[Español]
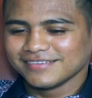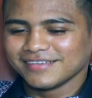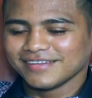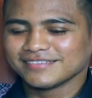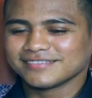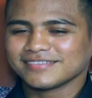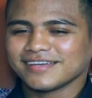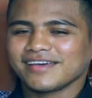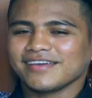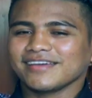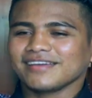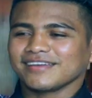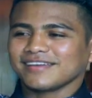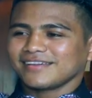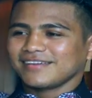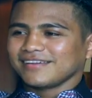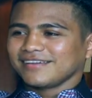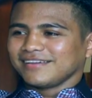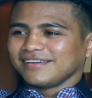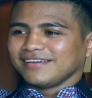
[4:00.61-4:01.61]
ya saben,
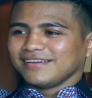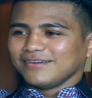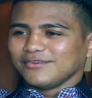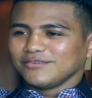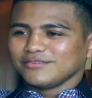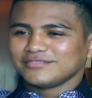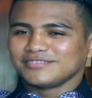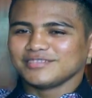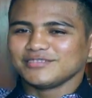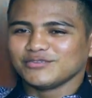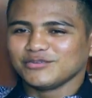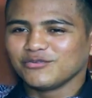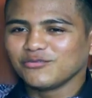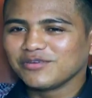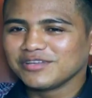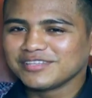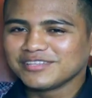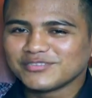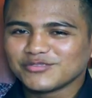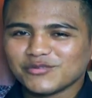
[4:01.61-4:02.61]
o si no lo
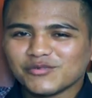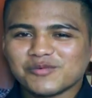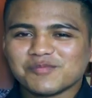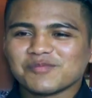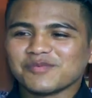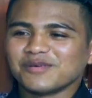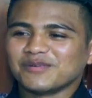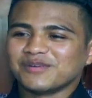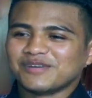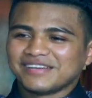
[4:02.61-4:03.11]
entumo.